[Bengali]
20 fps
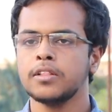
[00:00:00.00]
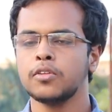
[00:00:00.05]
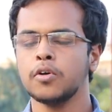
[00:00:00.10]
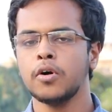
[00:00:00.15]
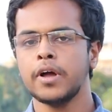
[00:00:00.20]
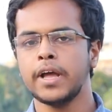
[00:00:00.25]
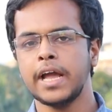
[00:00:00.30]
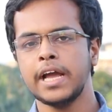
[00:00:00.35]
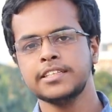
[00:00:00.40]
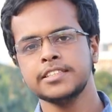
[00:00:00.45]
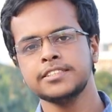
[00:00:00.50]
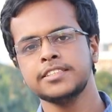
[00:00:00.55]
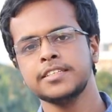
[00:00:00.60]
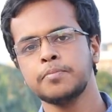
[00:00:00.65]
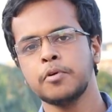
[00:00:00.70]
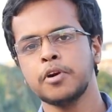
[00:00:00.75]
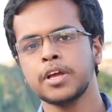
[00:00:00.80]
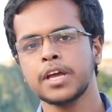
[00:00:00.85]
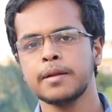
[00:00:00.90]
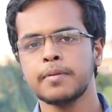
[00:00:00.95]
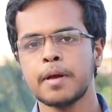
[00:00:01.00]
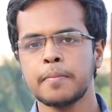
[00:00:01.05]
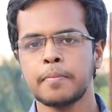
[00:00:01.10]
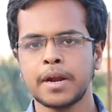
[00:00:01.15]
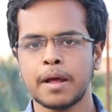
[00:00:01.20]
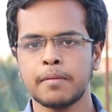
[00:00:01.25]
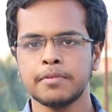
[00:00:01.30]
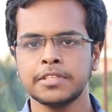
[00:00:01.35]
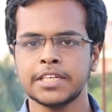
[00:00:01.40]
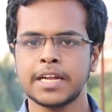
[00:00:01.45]
তো এইচএসসি পরীক্ষার
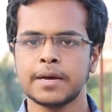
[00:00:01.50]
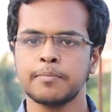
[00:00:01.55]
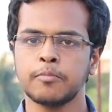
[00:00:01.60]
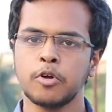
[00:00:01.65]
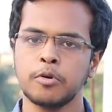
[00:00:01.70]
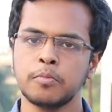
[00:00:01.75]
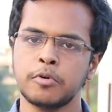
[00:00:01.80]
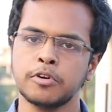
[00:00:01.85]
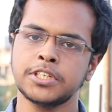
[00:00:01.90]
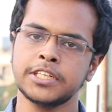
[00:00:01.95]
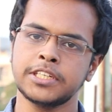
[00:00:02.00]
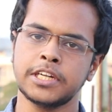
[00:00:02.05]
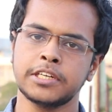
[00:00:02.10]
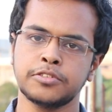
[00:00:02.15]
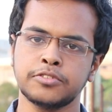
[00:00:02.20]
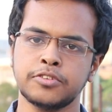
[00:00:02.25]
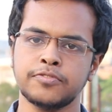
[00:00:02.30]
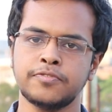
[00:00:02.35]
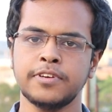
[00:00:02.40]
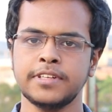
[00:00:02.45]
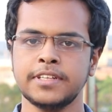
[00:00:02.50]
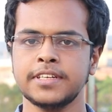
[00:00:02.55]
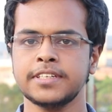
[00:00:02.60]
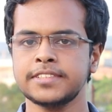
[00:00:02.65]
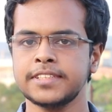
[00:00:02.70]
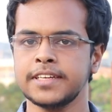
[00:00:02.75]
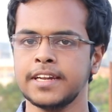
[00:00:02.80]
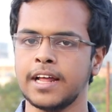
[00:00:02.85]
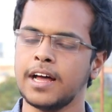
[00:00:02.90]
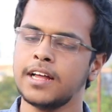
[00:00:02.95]
ব্যাপারে আমি যেটা বলবো সেটা শুধু
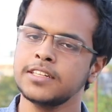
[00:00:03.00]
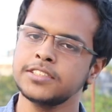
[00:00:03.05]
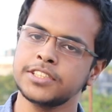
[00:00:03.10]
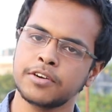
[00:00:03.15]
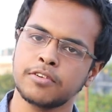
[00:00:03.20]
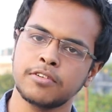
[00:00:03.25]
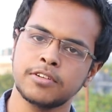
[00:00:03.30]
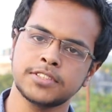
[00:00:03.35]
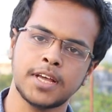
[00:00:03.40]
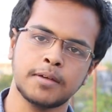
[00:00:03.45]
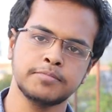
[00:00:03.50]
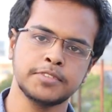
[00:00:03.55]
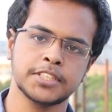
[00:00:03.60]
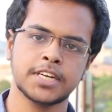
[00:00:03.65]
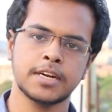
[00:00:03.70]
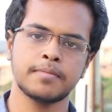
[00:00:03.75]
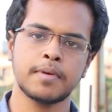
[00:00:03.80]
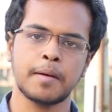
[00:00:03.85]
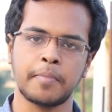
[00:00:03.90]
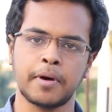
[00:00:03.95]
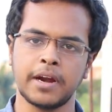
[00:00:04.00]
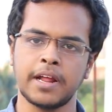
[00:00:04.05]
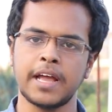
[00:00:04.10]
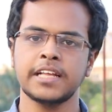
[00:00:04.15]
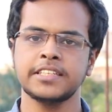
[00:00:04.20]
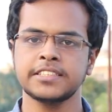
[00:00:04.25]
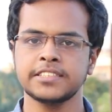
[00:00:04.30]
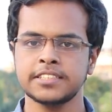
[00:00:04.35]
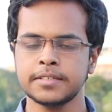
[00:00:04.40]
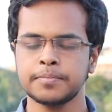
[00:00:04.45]
ফিজিক্সই না যে কোনো সাবজেক্টের ব্যাপারে
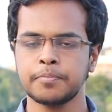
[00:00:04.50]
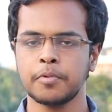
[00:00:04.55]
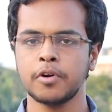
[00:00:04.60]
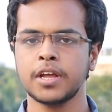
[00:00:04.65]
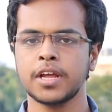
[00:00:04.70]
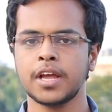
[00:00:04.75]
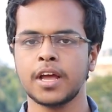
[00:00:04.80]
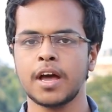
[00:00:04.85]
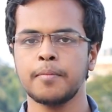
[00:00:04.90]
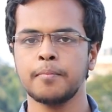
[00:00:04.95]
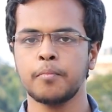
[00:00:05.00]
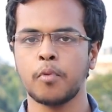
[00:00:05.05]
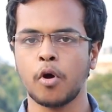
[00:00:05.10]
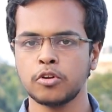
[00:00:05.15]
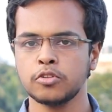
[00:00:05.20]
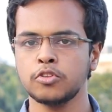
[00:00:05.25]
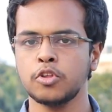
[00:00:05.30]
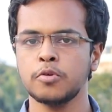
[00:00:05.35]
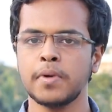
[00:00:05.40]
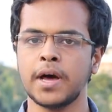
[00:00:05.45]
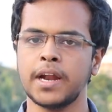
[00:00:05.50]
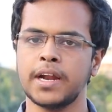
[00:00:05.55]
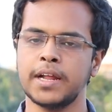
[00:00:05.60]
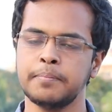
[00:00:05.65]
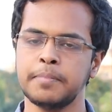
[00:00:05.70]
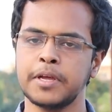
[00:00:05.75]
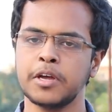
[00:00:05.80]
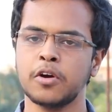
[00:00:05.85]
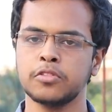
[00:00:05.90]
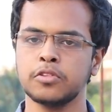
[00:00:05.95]
এইচএসসি পরীক্ষা বর্তমানে
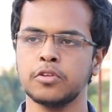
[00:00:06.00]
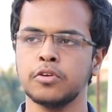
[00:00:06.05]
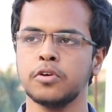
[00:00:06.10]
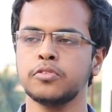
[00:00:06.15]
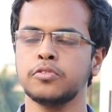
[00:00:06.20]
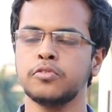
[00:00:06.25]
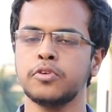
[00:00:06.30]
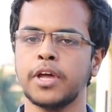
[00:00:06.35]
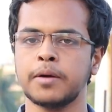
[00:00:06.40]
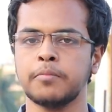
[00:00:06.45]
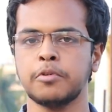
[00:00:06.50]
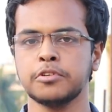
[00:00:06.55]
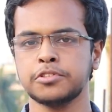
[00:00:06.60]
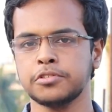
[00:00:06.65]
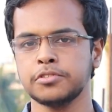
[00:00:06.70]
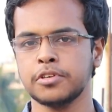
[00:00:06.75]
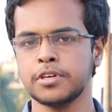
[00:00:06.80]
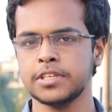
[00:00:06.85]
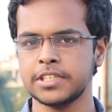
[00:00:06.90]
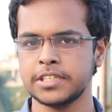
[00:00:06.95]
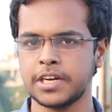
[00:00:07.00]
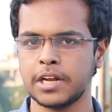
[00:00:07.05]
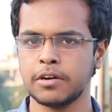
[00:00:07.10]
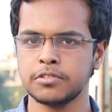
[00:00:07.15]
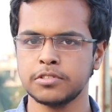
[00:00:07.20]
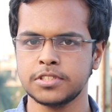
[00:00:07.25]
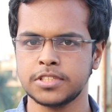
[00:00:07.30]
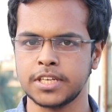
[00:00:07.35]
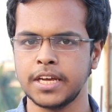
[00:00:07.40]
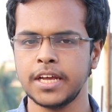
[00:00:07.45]
বিগত দু এক বছর ধরে যেটা
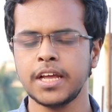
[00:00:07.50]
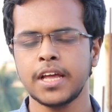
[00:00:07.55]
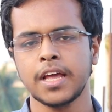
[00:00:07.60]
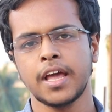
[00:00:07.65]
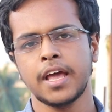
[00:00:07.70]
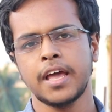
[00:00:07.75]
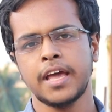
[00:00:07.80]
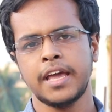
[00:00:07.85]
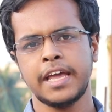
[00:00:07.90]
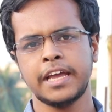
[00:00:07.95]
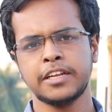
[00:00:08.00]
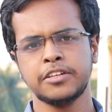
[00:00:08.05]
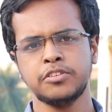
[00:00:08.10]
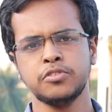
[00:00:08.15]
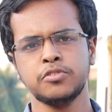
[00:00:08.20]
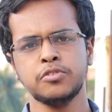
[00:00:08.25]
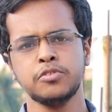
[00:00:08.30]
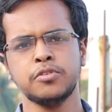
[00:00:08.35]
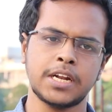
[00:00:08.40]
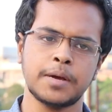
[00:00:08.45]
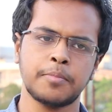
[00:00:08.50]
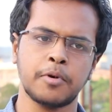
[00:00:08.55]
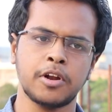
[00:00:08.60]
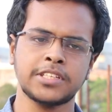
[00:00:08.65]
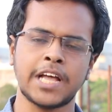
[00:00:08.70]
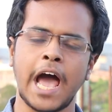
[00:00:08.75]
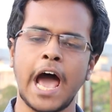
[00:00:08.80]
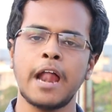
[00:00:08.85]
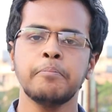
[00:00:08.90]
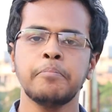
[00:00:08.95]
হচ্ছে একটু যেটা বলা
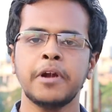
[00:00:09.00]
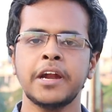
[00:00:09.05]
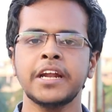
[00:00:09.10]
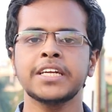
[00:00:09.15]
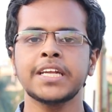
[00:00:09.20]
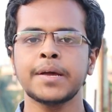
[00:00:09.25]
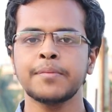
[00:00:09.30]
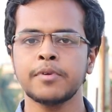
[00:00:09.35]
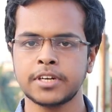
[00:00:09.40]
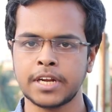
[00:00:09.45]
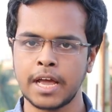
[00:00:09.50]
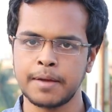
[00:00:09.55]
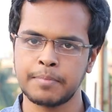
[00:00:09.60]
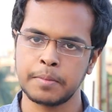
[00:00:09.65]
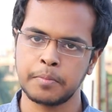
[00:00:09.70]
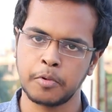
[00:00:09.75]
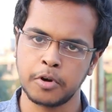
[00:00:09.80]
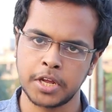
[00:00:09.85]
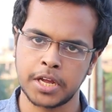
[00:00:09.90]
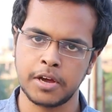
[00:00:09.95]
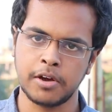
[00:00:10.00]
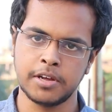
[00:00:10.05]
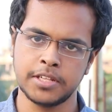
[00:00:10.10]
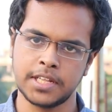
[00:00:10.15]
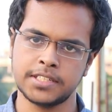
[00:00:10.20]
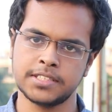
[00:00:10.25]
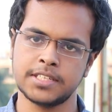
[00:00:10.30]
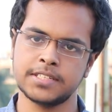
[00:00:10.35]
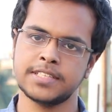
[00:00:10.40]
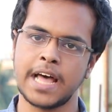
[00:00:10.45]
হচ্ছে আনপ্রেডিক্টেবল টাইপের পরীক্ষা
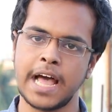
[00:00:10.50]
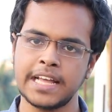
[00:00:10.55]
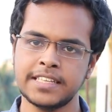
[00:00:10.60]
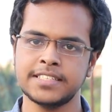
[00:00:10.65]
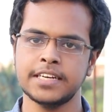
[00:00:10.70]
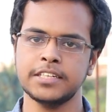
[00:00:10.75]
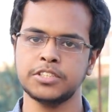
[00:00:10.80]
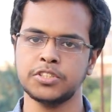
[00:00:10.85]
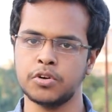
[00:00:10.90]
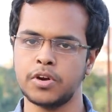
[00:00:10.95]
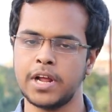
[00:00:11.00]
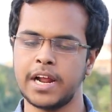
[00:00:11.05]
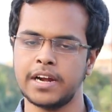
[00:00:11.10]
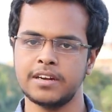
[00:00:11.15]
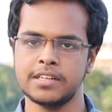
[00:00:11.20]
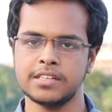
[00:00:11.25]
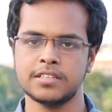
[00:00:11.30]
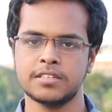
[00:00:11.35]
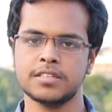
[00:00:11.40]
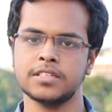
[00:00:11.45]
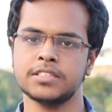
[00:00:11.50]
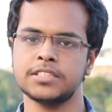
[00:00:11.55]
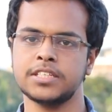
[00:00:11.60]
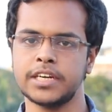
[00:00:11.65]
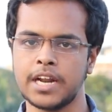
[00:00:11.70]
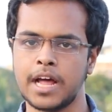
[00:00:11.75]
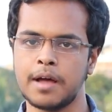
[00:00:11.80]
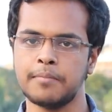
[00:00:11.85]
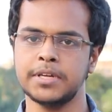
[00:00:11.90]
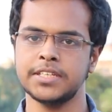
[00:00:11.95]
হয়ে যাচ্ছে সায়েন্সের জন্য অ্যাটলিস্ট
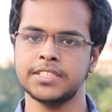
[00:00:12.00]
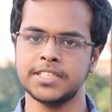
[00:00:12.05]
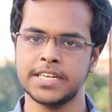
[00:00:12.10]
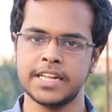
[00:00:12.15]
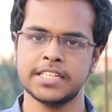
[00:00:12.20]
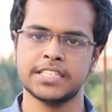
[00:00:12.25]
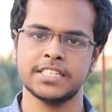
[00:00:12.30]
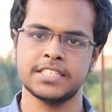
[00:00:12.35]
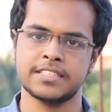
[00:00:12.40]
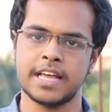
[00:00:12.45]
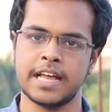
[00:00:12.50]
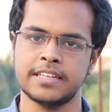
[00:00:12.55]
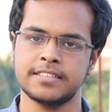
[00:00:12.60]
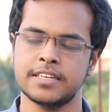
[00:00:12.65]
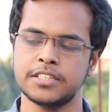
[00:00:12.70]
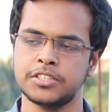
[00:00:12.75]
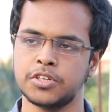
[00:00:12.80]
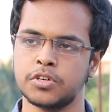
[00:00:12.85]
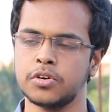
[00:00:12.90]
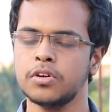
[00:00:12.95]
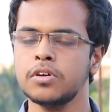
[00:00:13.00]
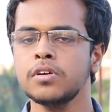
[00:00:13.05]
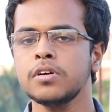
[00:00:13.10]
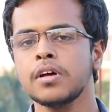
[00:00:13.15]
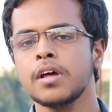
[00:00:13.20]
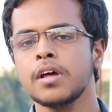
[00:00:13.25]
যেটা আমি জেনেছি সায়েন্সের জন্য